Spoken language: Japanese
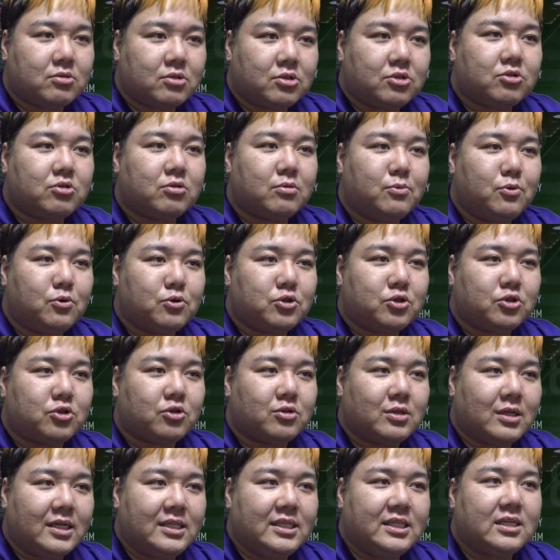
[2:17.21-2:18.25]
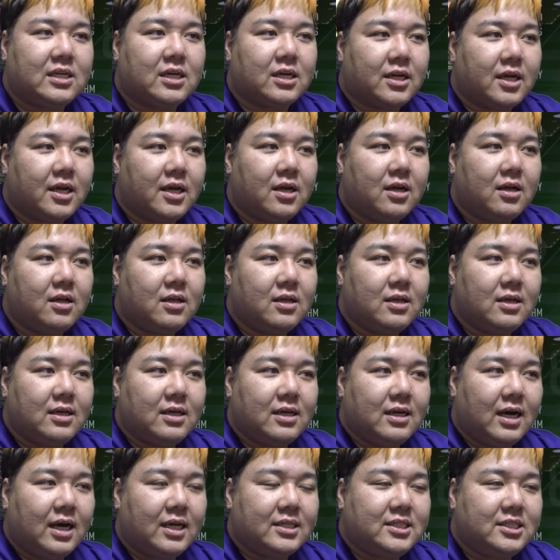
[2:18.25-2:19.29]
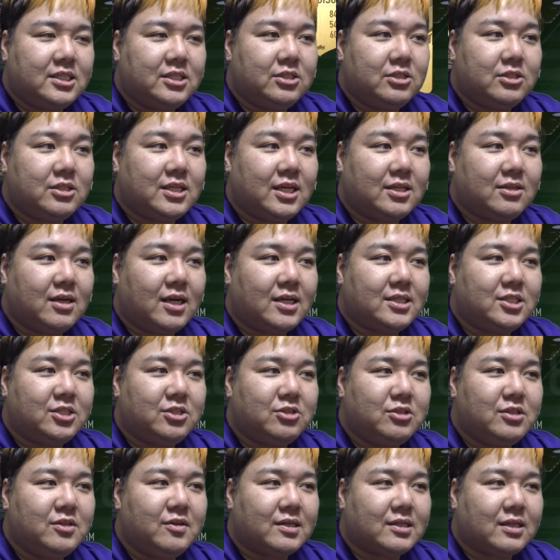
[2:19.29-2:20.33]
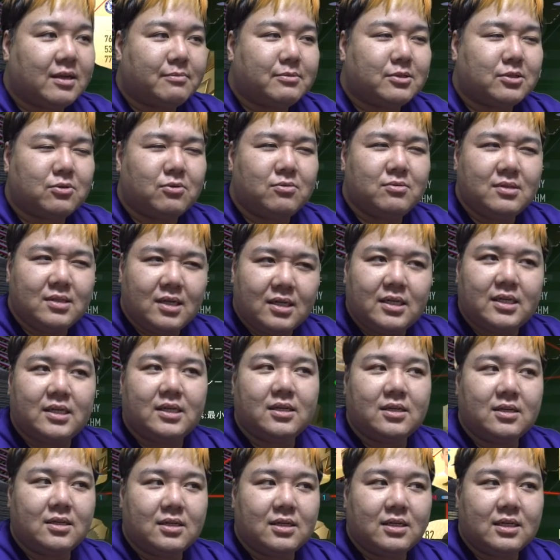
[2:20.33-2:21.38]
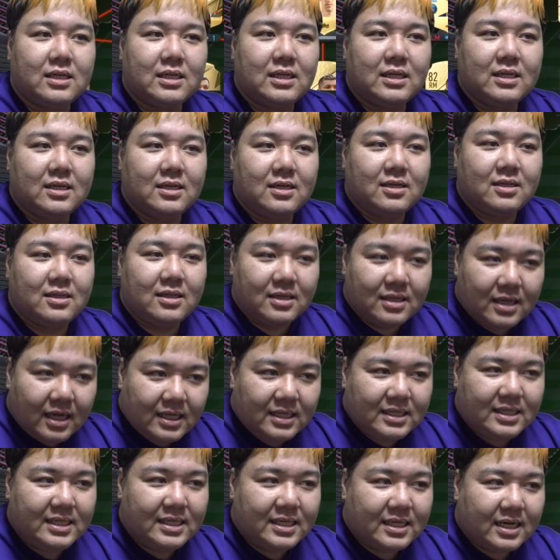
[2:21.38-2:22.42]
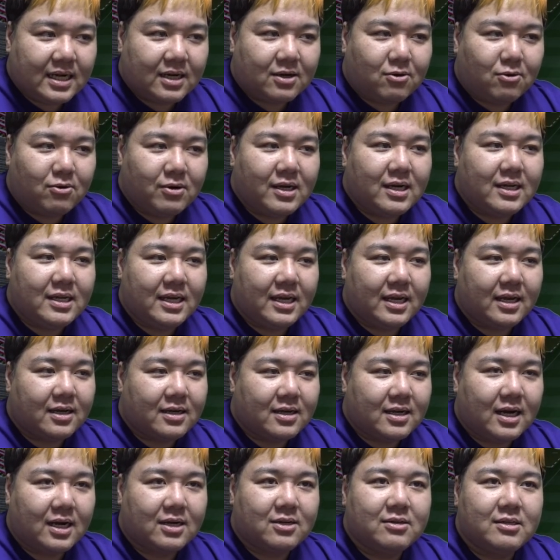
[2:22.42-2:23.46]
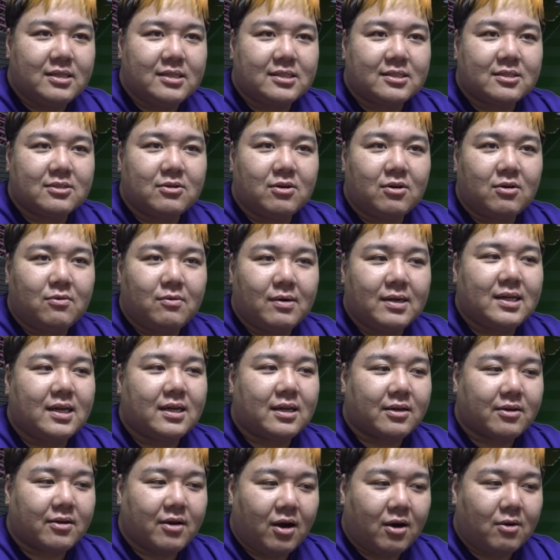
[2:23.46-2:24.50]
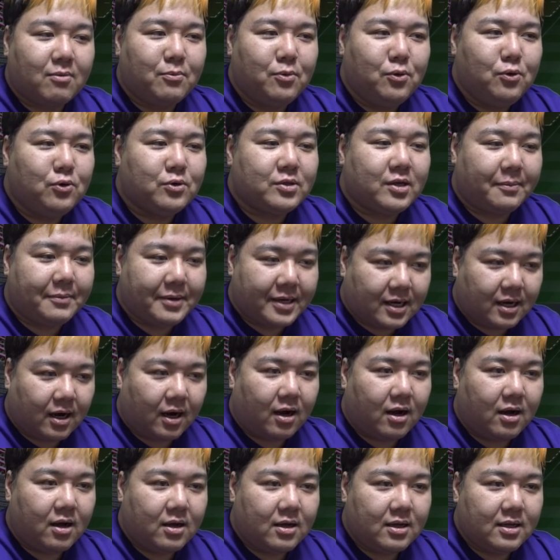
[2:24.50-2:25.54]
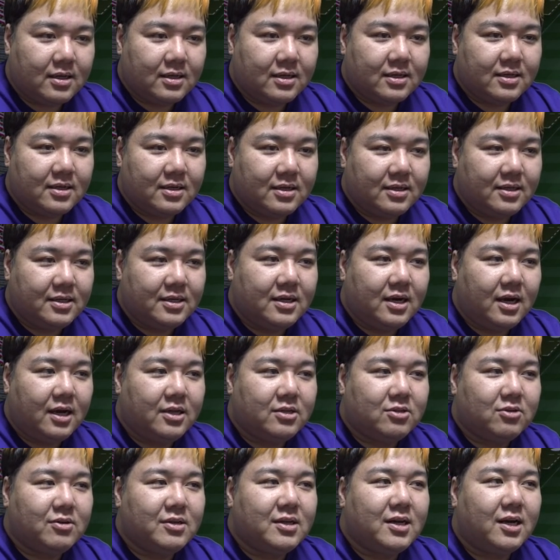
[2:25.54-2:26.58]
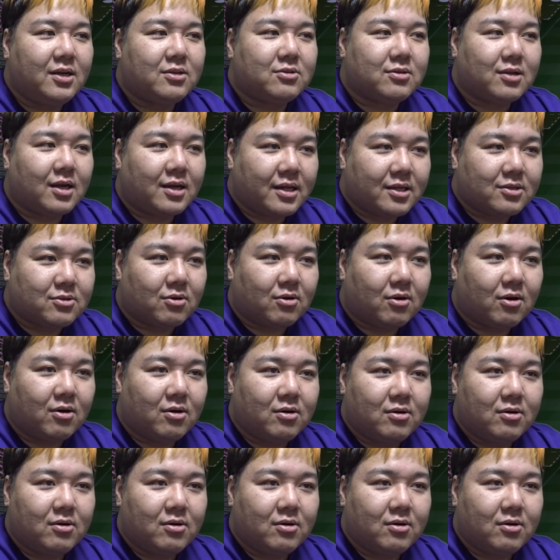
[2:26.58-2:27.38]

ちょっともうちょっと何人かね、83と82は多分そんなに何人か、これがね、確率の罠なのよ。あ、もうダメか。意外とだねと。